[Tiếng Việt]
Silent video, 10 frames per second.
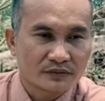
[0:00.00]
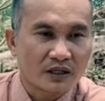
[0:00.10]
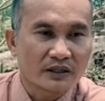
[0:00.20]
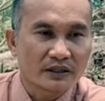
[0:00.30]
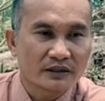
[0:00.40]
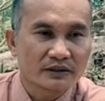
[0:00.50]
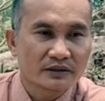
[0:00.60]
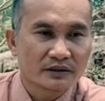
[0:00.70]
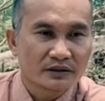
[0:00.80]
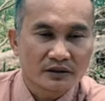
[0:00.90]
Đó là vậy.
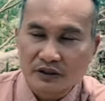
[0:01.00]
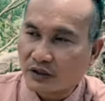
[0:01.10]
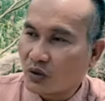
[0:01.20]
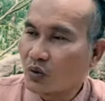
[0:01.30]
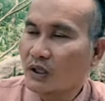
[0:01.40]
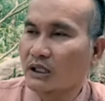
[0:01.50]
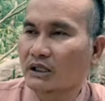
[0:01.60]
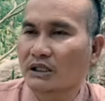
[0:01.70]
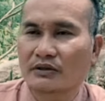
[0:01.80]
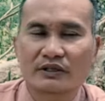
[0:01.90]
Người tu á
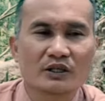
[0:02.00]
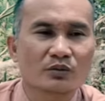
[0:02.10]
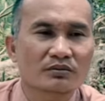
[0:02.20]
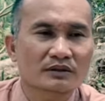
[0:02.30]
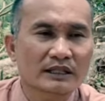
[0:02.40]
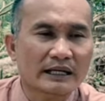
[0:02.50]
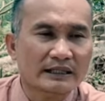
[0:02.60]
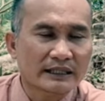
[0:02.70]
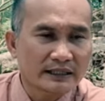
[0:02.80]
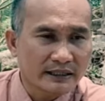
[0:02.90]
thì phải lục
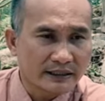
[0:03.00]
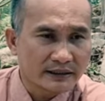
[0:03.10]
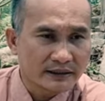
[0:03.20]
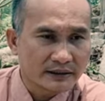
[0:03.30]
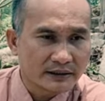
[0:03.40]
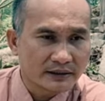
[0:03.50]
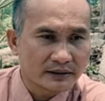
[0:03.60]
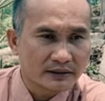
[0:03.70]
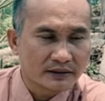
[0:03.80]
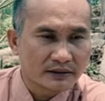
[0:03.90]
căn thanh tịnh.
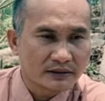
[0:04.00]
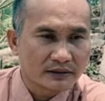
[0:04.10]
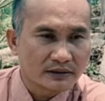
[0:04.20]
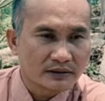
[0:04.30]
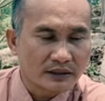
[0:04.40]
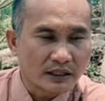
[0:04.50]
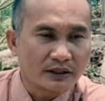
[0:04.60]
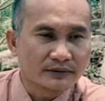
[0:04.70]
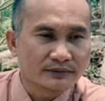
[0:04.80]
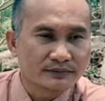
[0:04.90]
Đúng
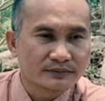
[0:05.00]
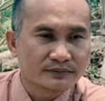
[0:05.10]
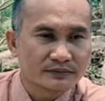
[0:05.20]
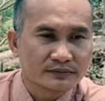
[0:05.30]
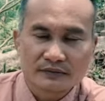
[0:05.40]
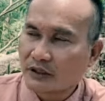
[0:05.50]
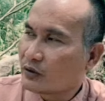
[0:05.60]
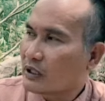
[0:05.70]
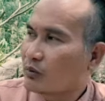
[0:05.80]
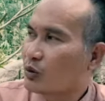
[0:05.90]
không?
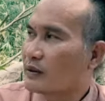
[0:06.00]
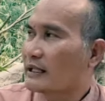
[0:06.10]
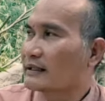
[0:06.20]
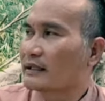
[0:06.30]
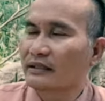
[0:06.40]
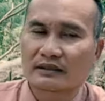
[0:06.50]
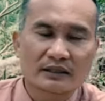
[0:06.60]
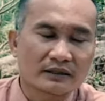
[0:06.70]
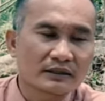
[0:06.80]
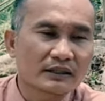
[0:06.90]
nếu không lục căn thanh
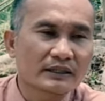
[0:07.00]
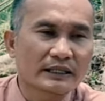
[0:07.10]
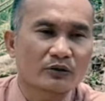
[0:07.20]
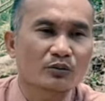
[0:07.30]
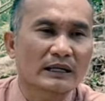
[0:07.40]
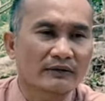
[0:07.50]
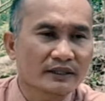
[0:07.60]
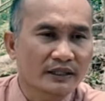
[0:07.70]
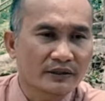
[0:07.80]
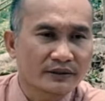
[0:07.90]
tịnh rơi vào lục đạo
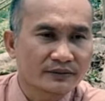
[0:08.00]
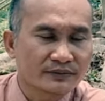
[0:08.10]
luân hồi